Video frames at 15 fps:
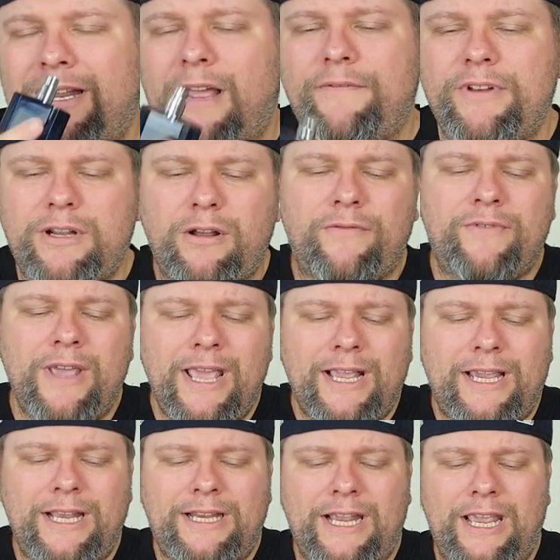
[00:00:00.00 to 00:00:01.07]
Davidoff
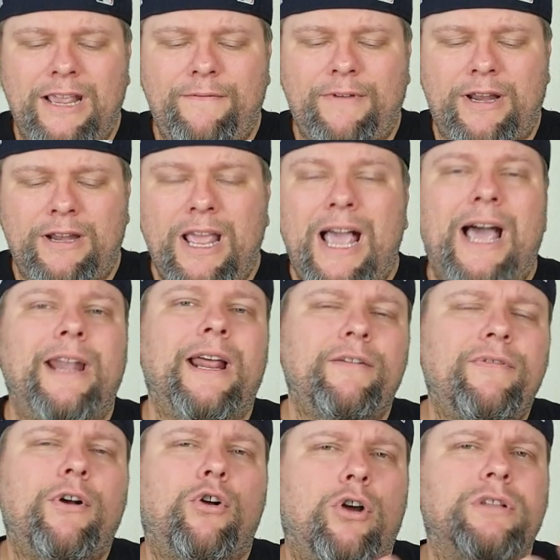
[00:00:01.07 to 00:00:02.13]
geht ja irgendwann, am
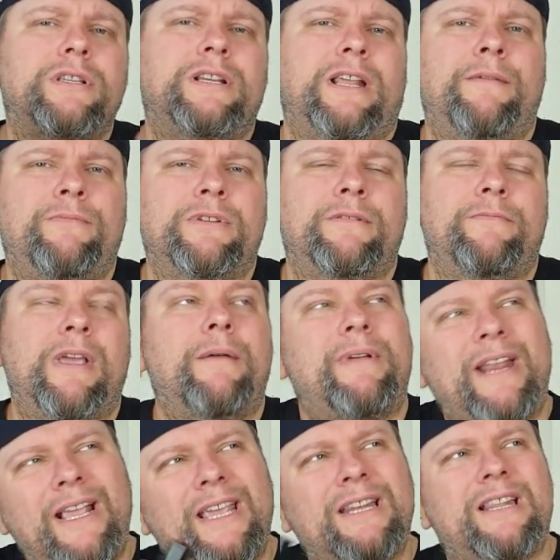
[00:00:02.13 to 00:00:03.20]
Anfang kostet er ein bisschen mehr,
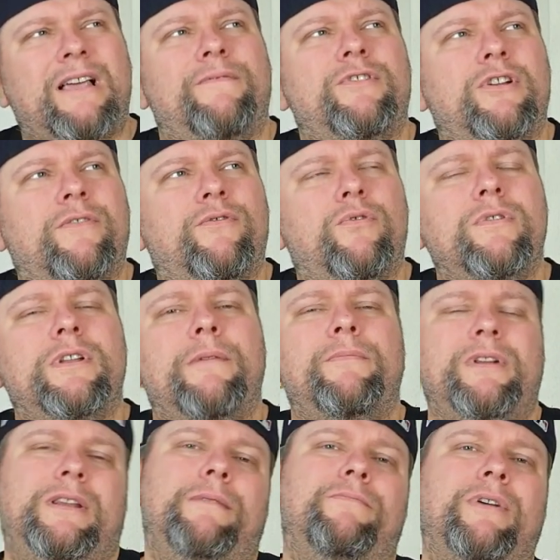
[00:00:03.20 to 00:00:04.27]
aber dann geht Davidoff runter
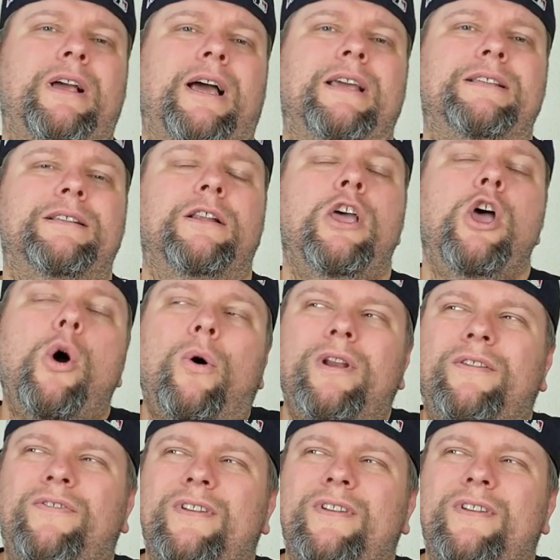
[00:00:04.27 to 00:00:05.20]
mit den Preisen und